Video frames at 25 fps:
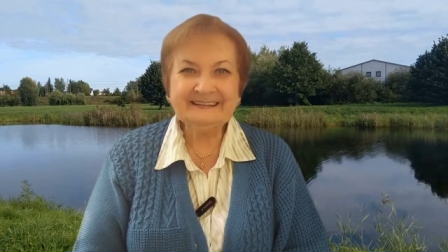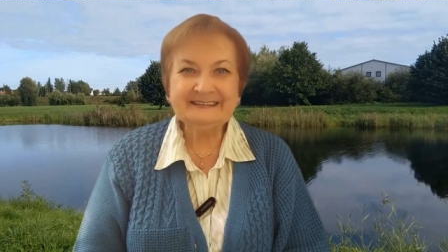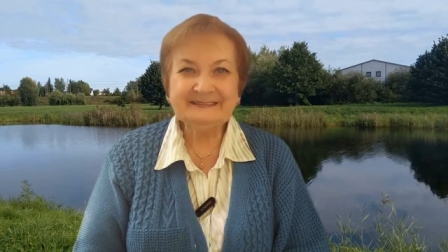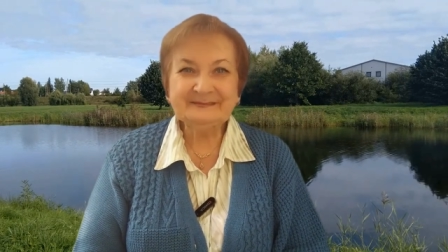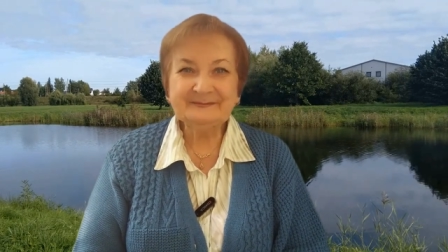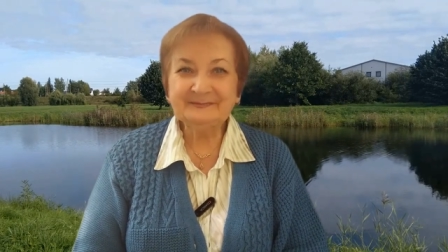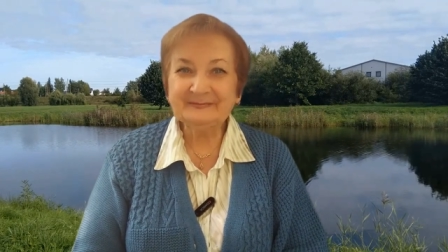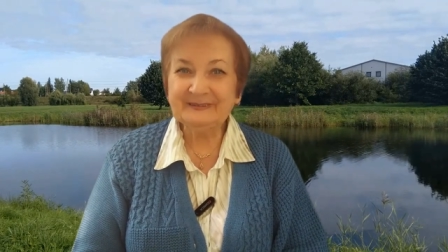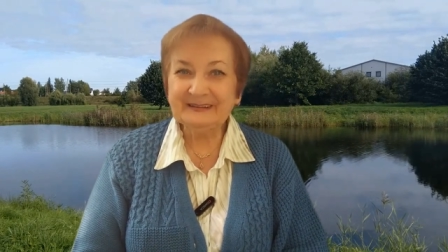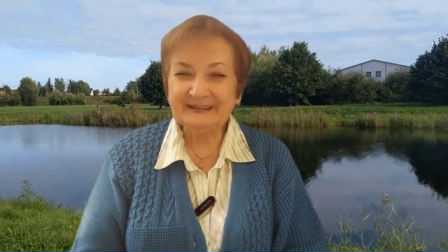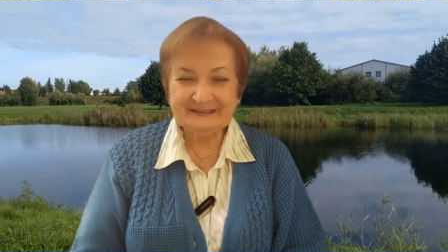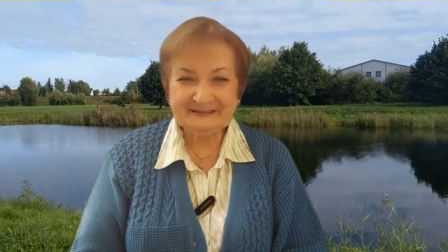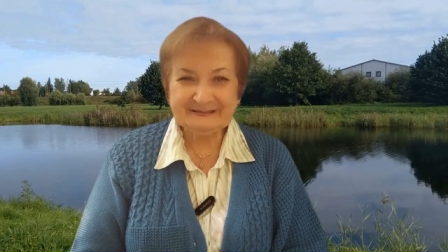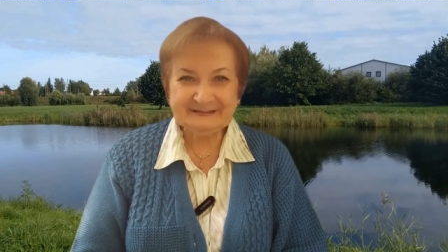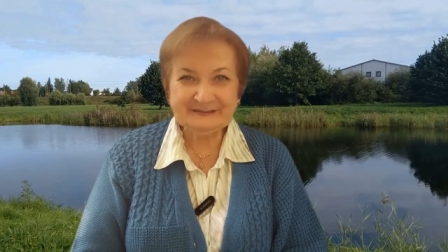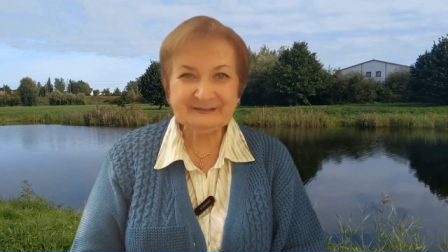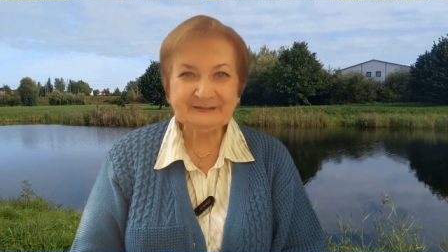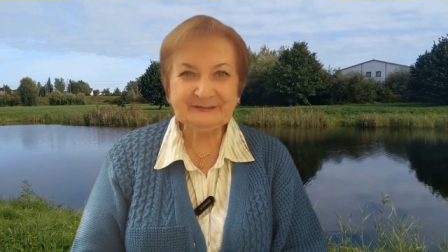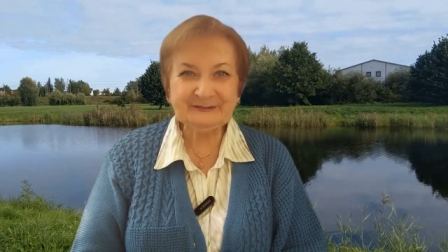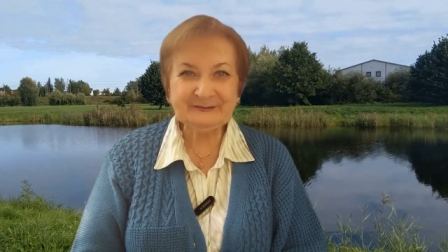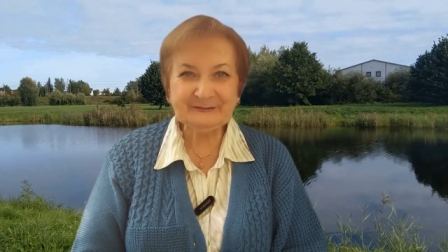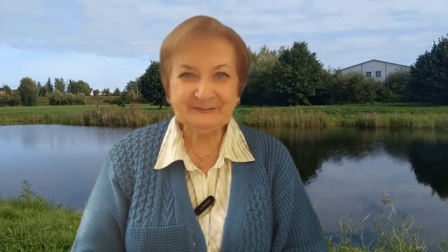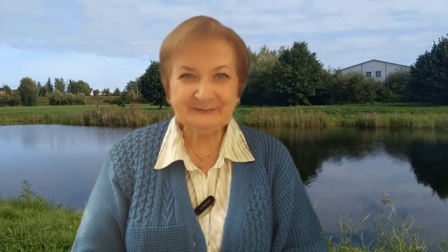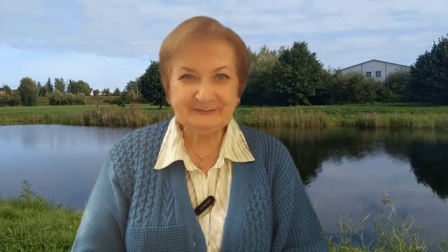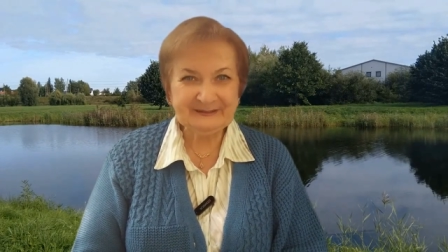
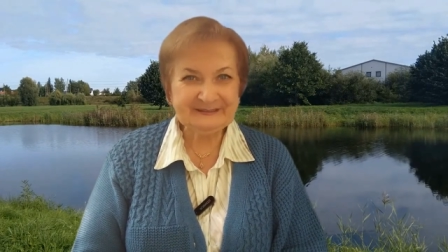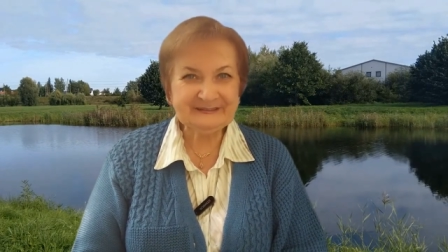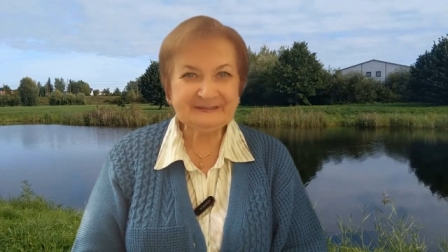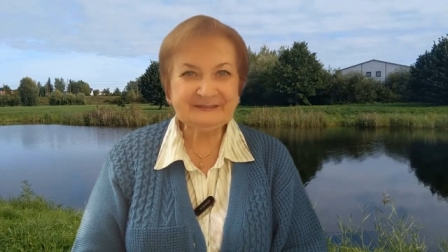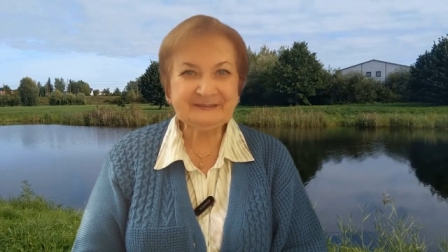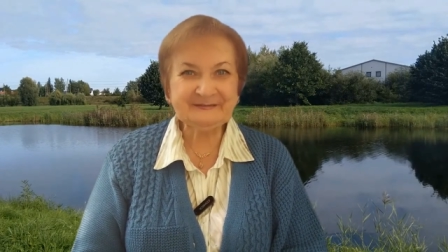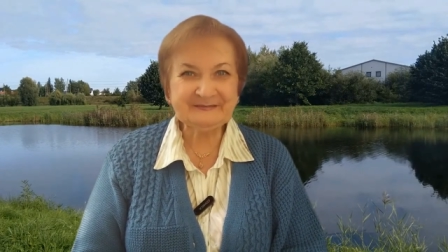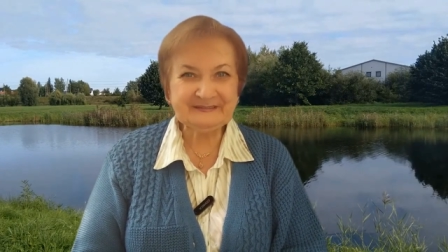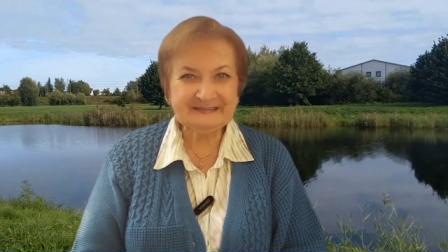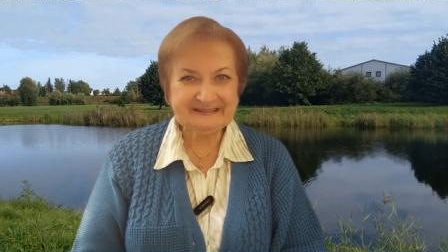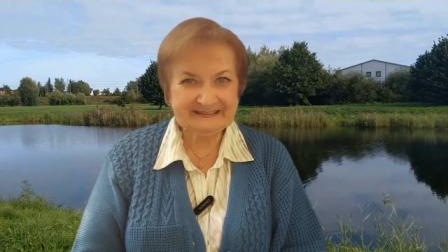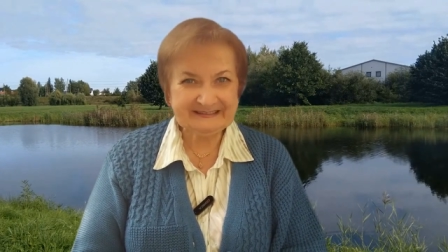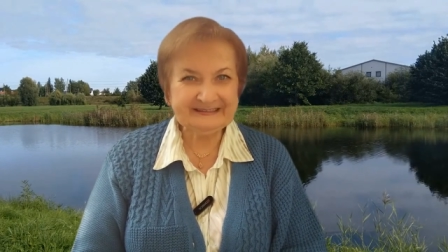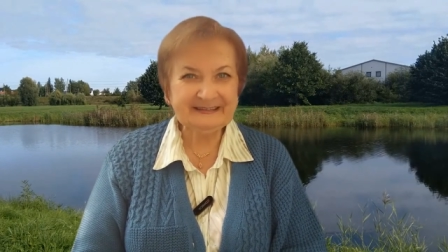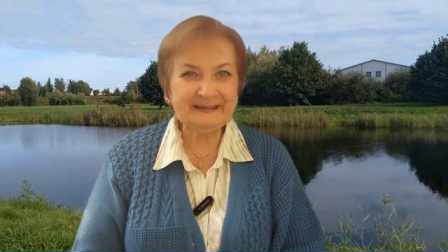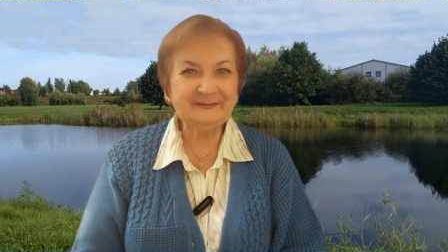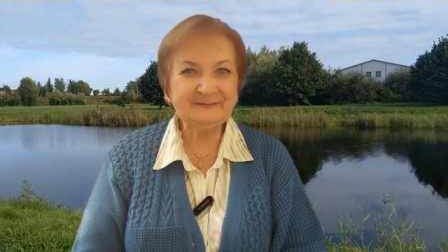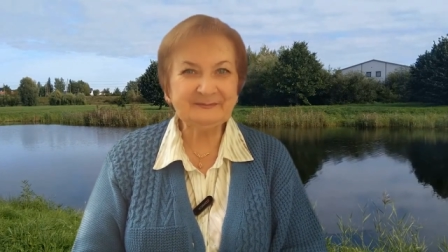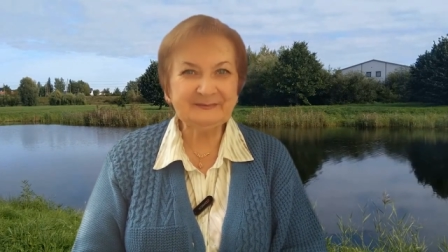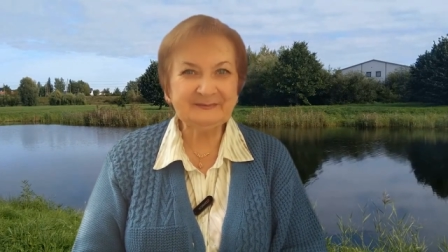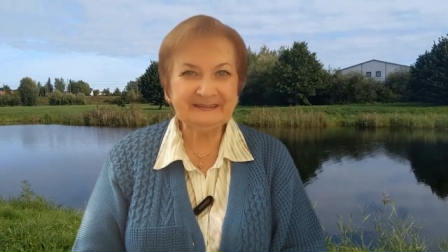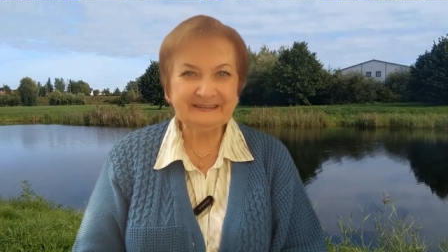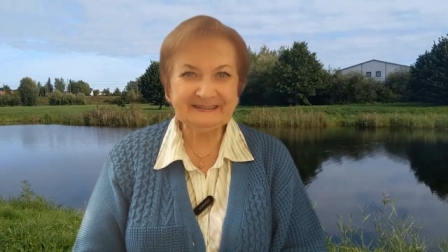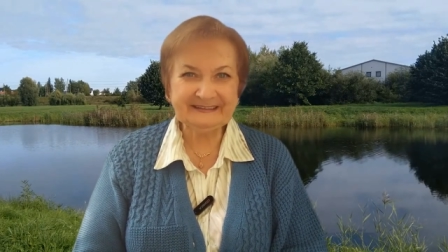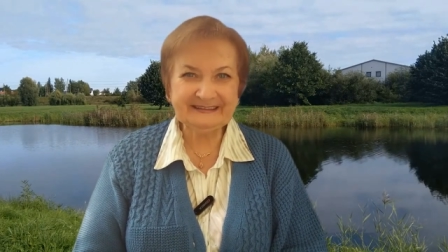Молодежь думает, что всегда была